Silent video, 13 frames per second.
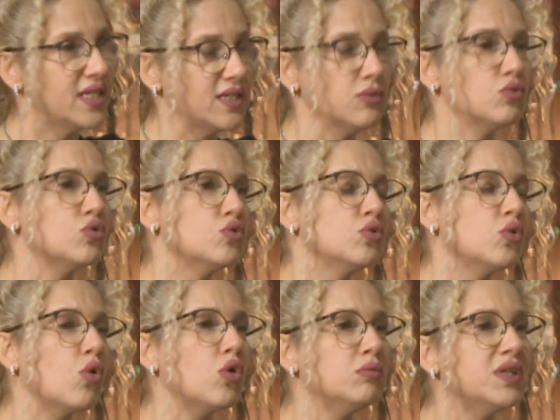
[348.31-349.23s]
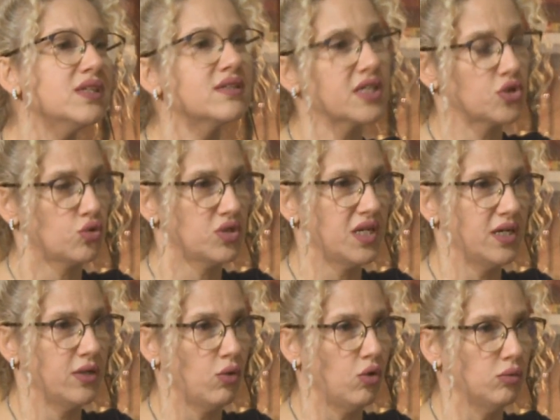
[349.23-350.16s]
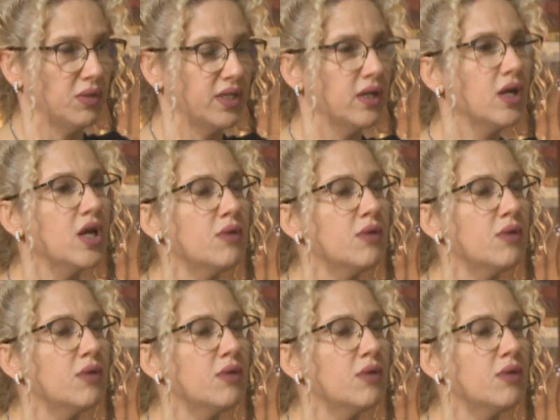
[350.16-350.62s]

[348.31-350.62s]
deri üstüne olmalı, taş üzerine olmalı